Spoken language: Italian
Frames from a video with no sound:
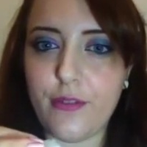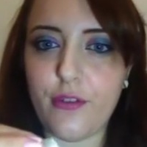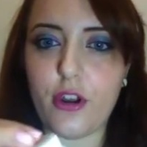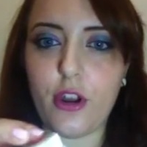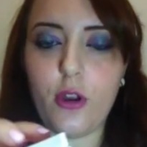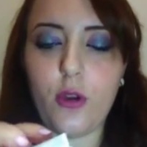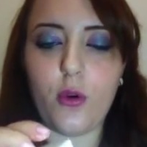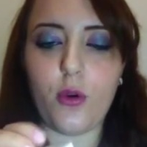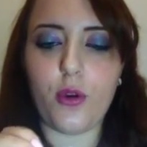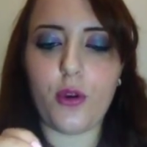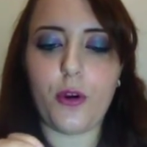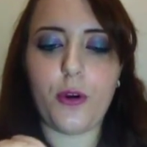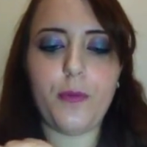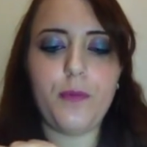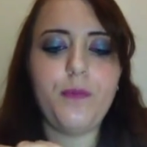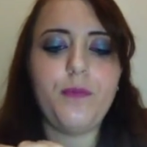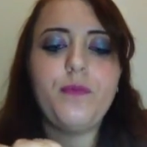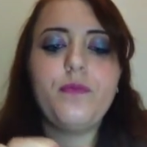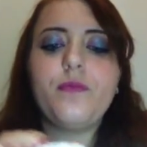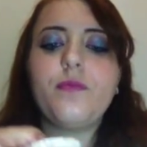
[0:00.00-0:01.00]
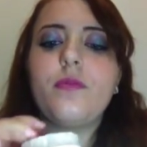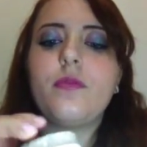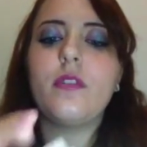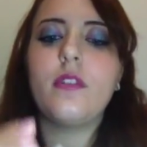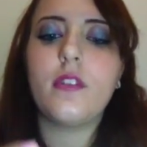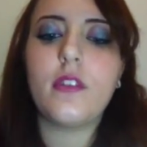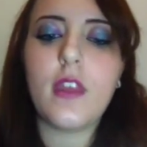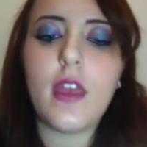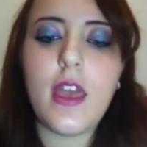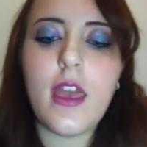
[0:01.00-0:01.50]
fra loro.
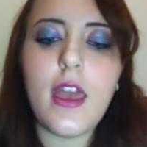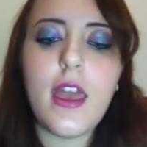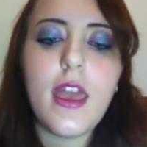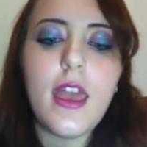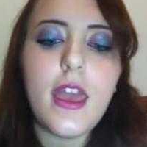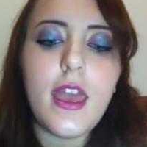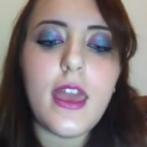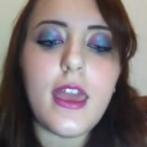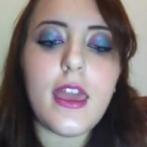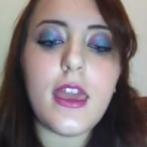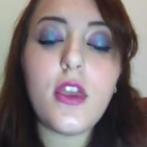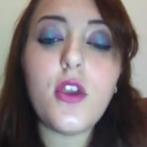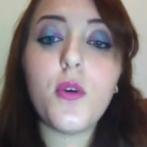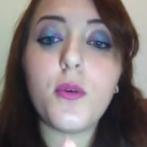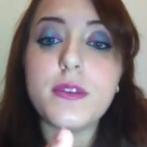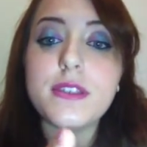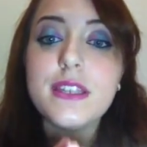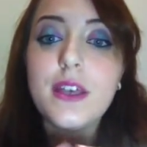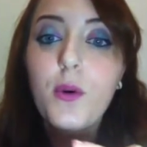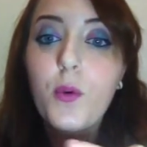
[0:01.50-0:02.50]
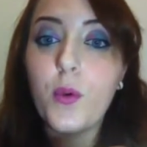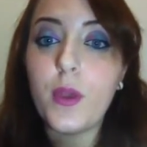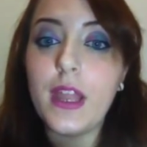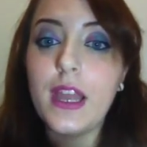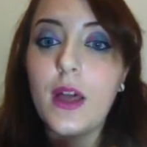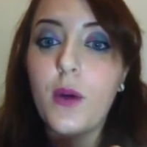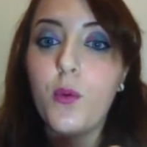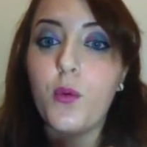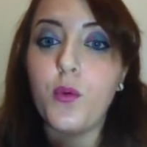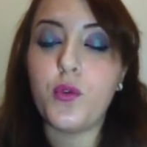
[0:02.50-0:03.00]
E io questa qui
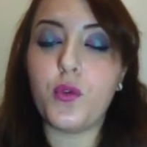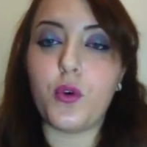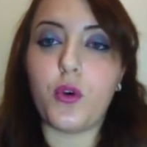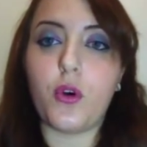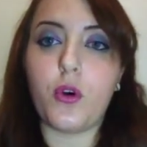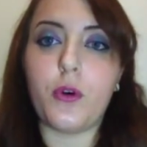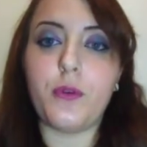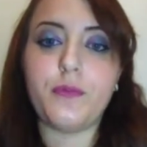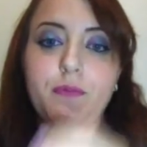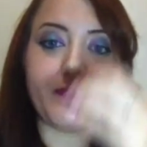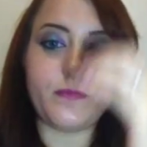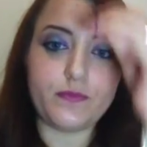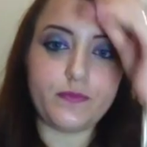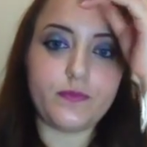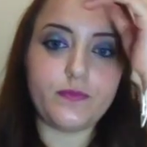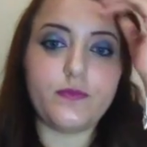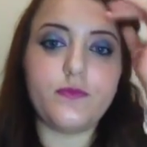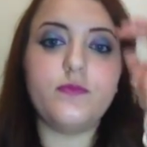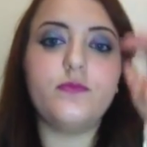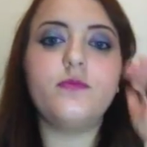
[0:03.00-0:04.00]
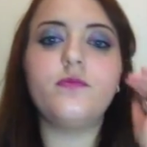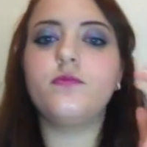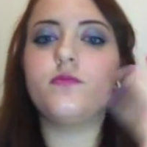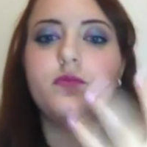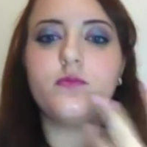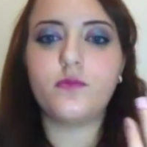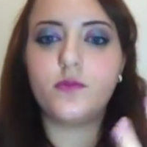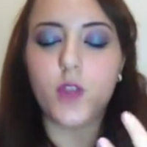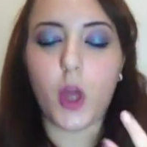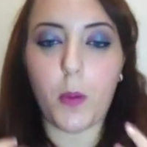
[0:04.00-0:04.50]
la uso mm,
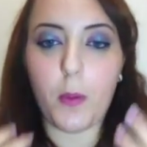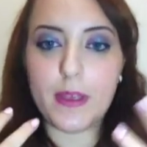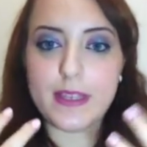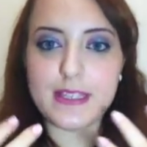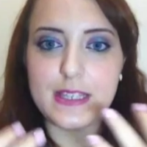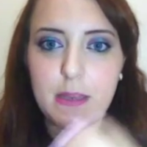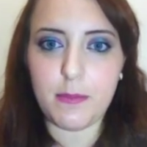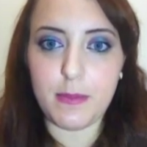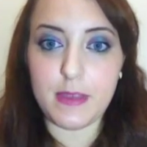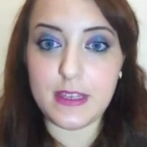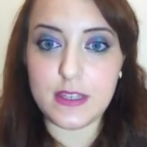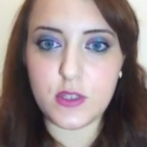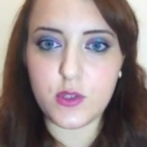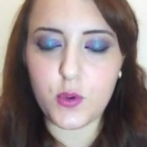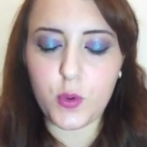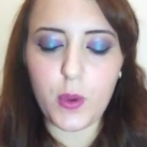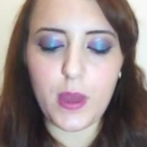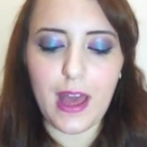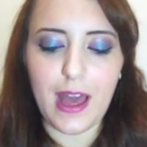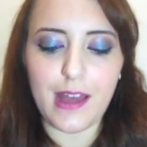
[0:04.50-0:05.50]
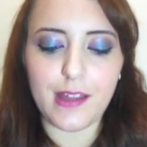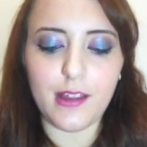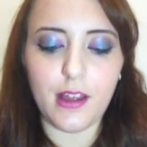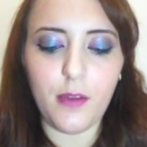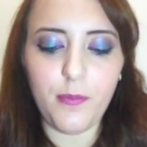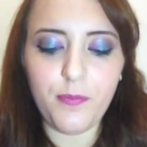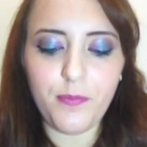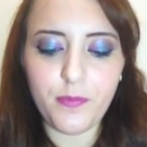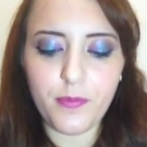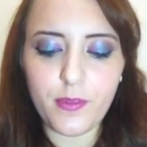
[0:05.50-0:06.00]
dopo essermi
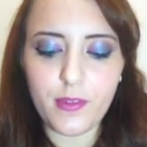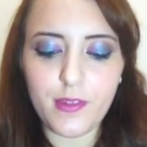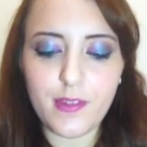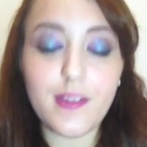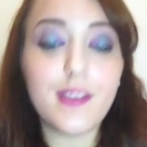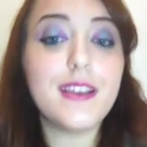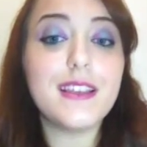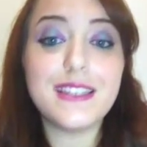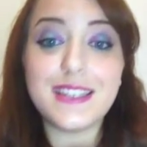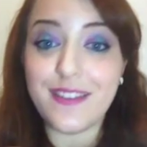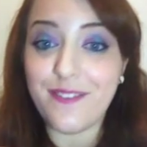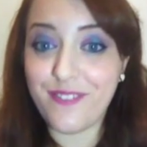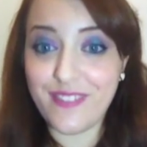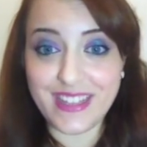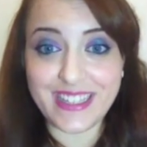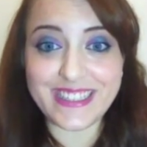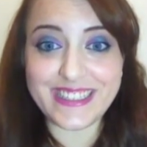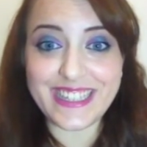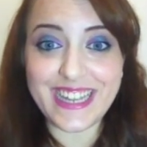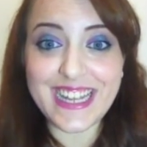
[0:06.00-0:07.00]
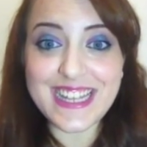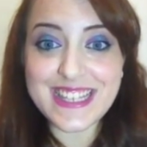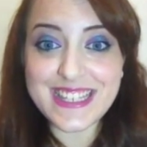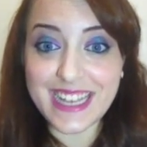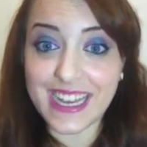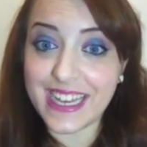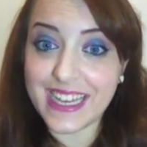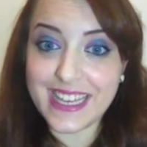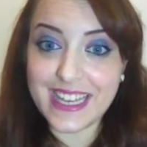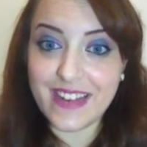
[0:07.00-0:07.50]
struccata. Se vi
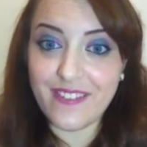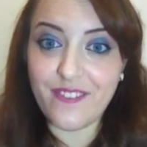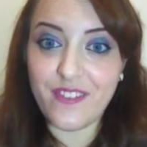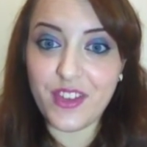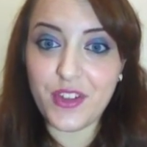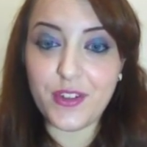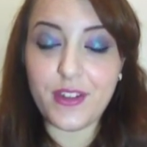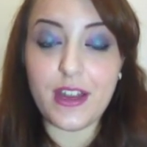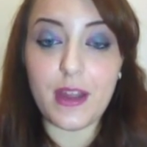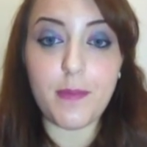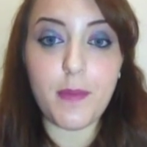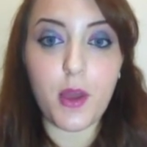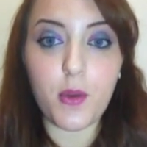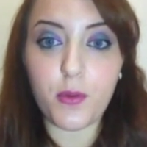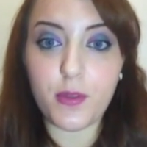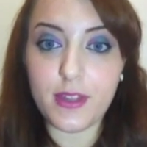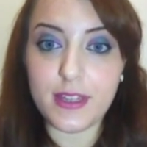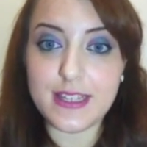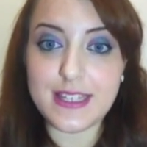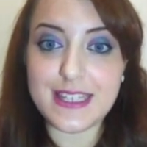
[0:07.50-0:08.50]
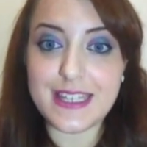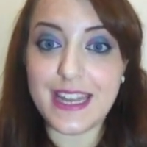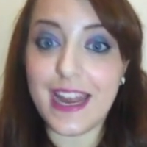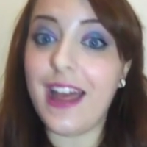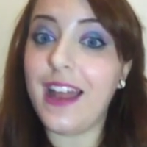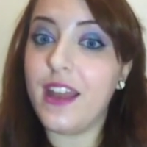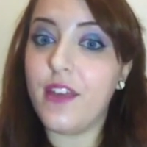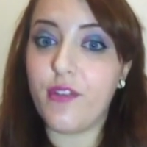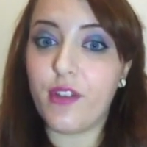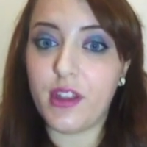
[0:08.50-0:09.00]
interessa anche il video della mia routine
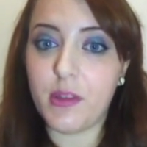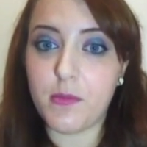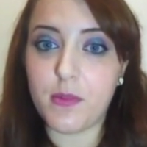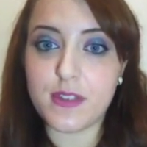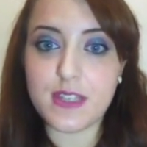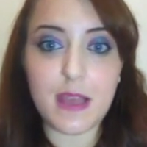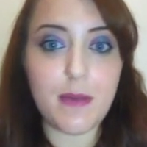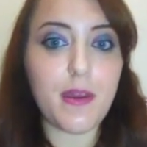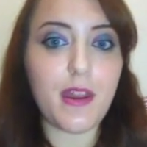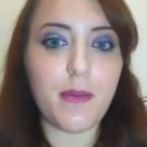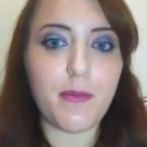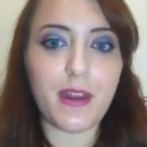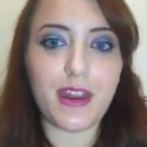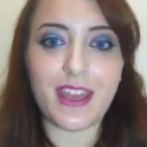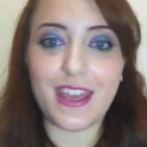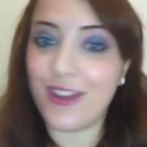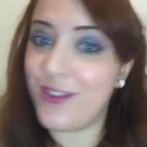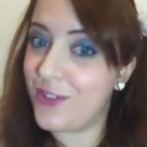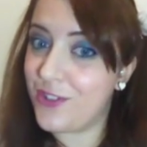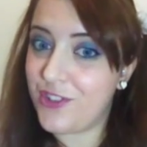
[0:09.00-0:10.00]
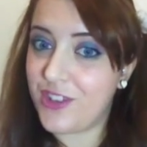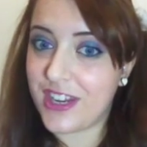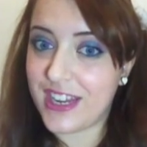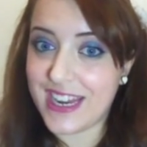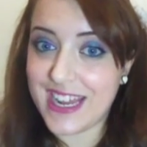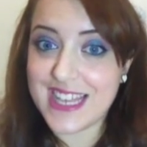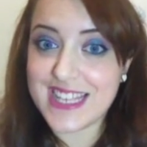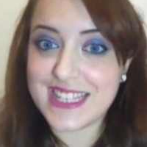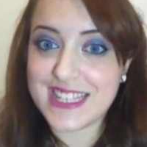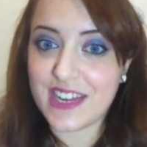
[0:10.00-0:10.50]
serale fatemelo sapere perché lo
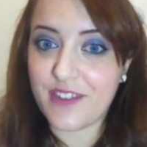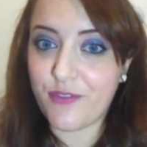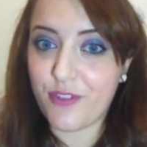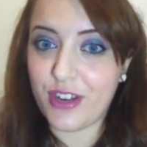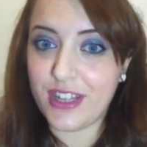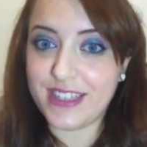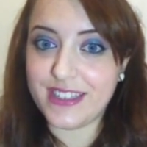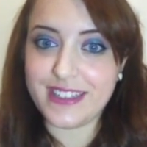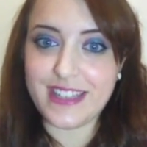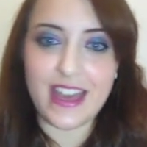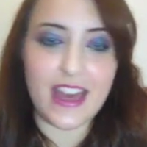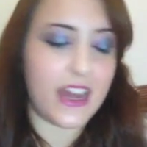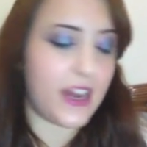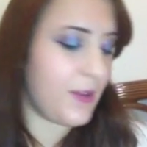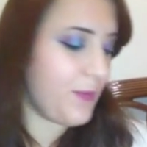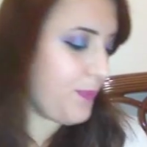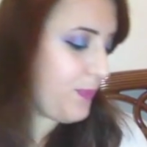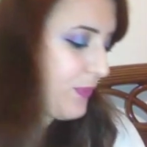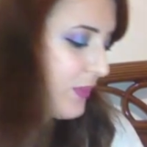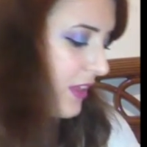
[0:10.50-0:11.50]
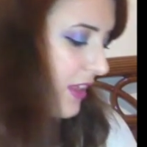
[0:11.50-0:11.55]
girerei stravolentieri.